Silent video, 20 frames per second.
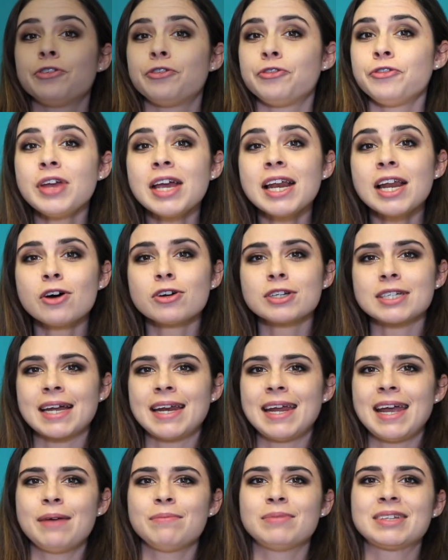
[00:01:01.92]
Viele
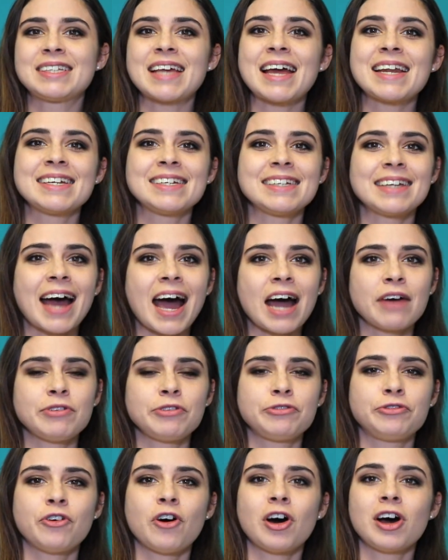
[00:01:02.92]
Unternehmen senden nach wie
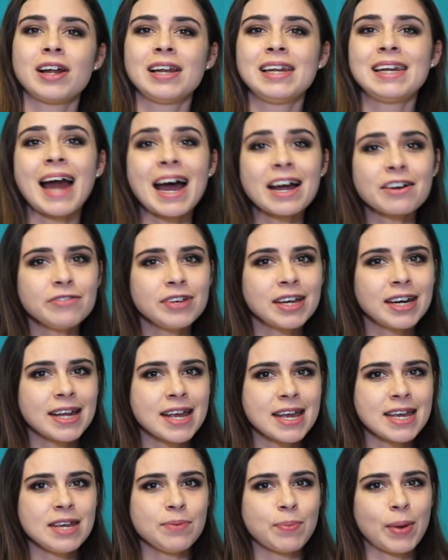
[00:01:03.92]
vor langwierige
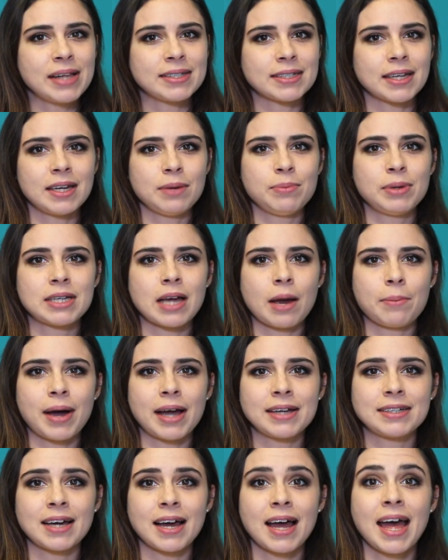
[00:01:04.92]
E-Mails an die
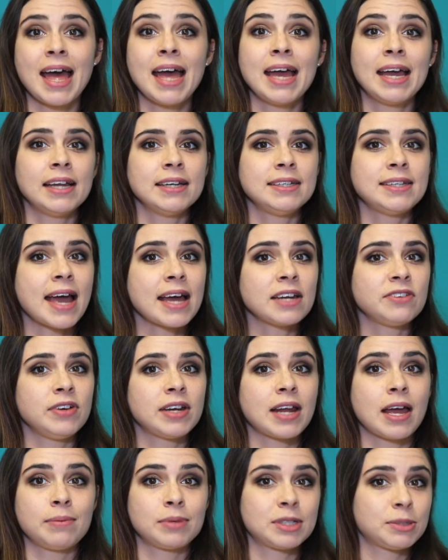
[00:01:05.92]
Mitarbeiter, die
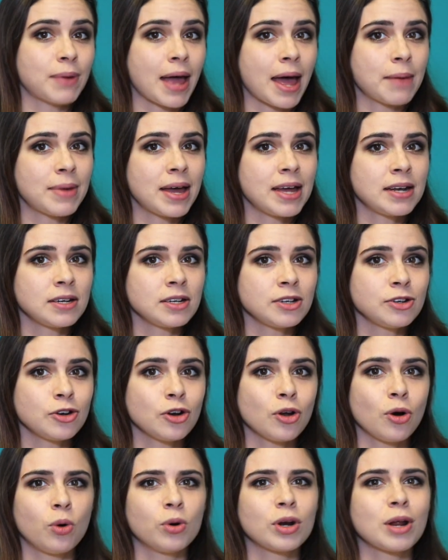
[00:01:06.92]
entweder im Spam enden
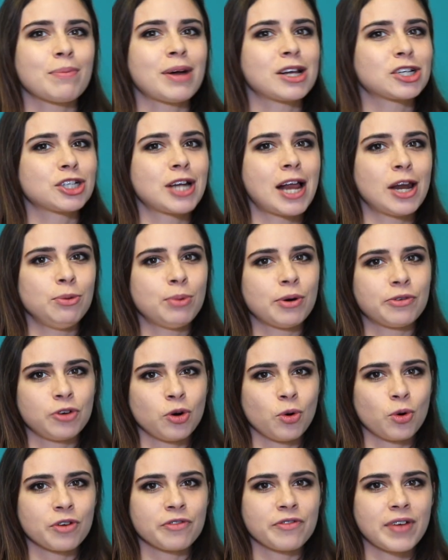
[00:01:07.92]
oder mal schnell
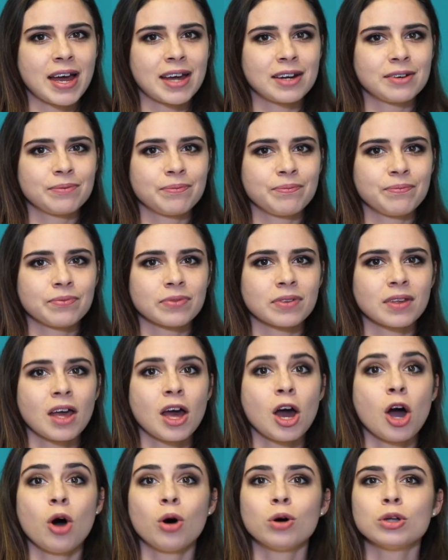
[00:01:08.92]
überflogen werden.
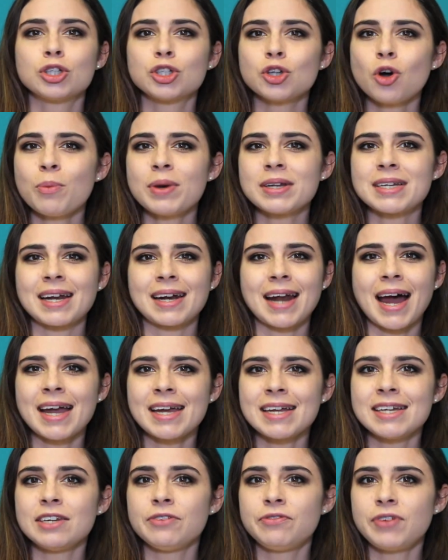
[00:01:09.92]
Und somit
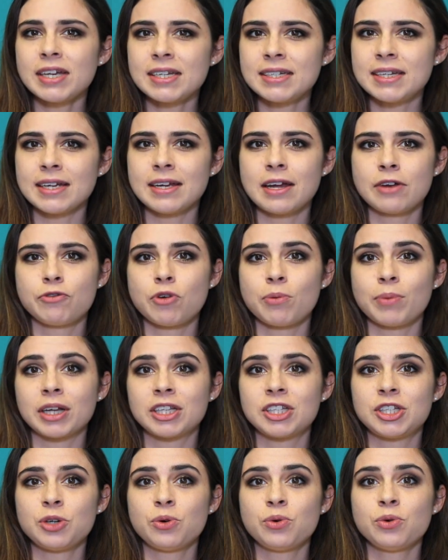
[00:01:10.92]
erreichen die wichtigen
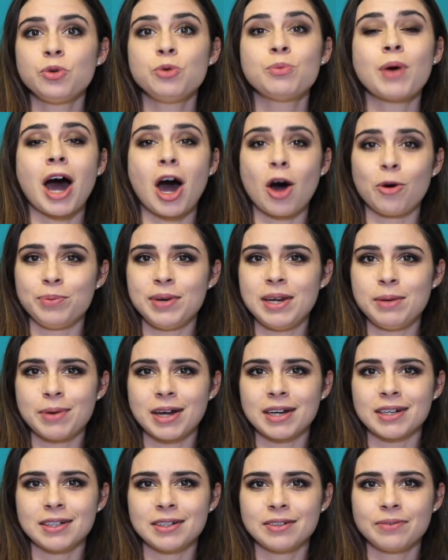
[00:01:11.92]
Informationen überhaupt
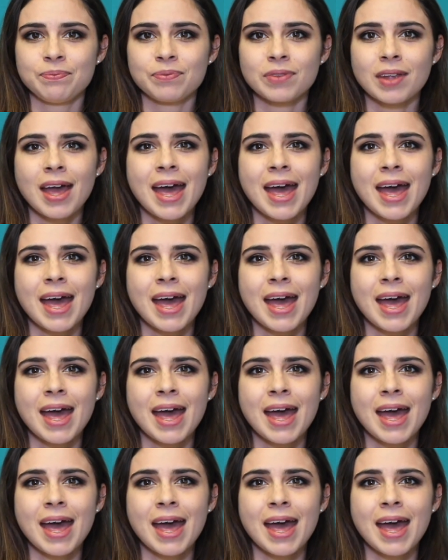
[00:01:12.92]
niemanden.